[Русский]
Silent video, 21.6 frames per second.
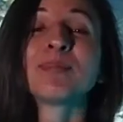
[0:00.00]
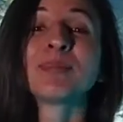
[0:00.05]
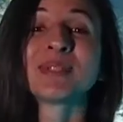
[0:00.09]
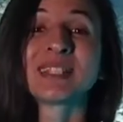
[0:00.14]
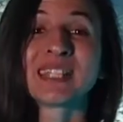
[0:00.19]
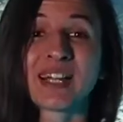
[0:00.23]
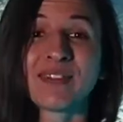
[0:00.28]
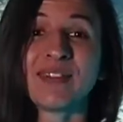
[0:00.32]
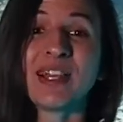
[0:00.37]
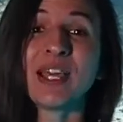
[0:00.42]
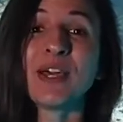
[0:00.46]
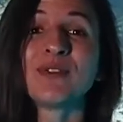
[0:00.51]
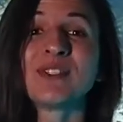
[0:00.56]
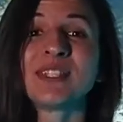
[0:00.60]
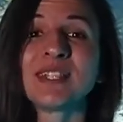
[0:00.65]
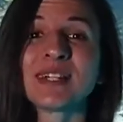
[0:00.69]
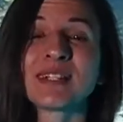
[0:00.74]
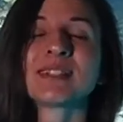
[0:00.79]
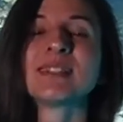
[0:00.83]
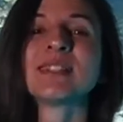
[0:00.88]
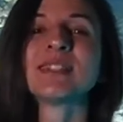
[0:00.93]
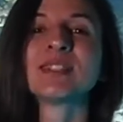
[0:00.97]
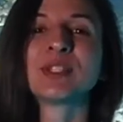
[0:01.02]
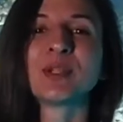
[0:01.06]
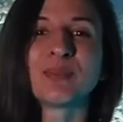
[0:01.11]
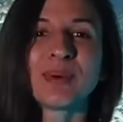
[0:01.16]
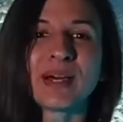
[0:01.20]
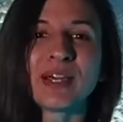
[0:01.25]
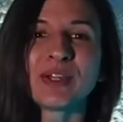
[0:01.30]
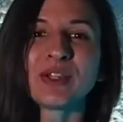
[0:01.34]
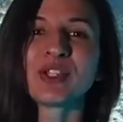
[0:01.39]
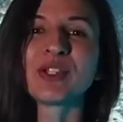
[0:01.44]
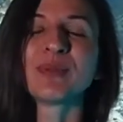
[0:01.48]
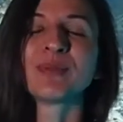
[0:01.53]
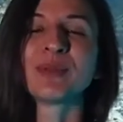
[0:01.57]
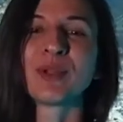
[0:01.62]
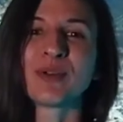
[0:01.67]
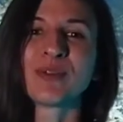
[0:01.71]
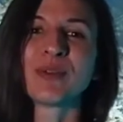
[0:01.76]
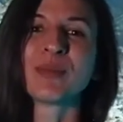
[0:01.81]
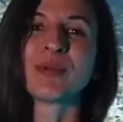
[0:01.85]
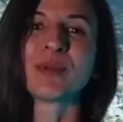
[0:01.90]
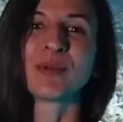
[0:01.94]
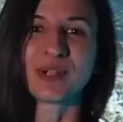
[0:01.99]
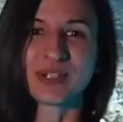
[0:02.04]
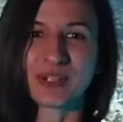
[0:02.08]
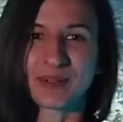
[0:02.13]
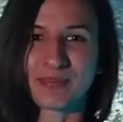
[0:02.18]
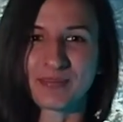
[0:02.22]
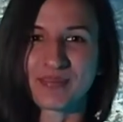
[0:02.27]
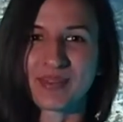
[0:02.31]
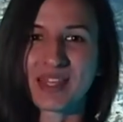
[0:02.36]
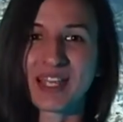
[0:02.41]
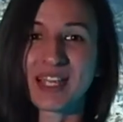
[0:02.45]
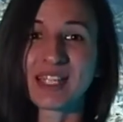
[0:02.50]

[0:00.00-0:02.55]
Поздравляю всех с наступающим Новым годом!